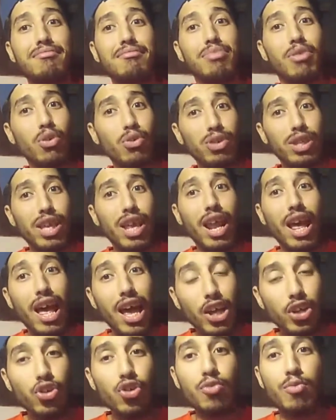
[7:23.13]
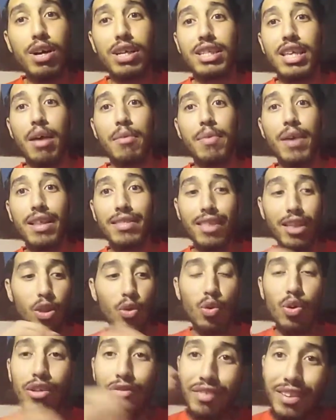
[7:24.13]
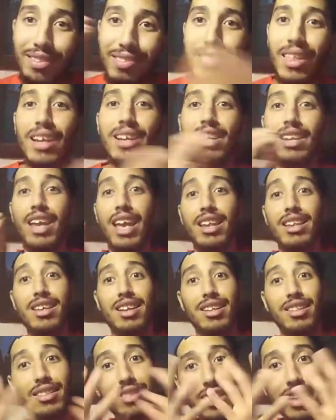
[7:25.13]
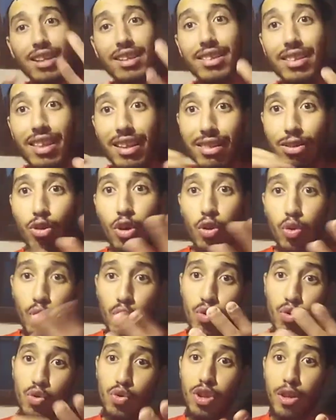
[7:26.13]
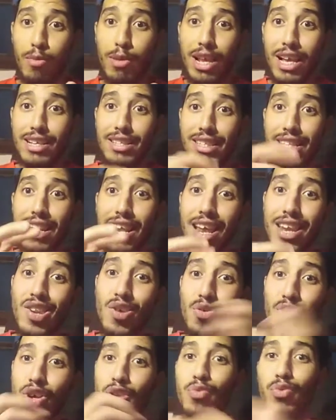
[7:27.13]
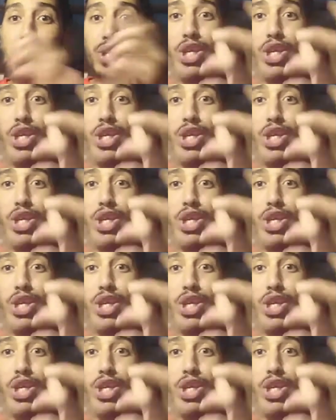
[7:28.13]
بقول صراحه حشومه صاحبي ان تدخل في الظن يعني الظن تظن انت بالانسان انه ينوي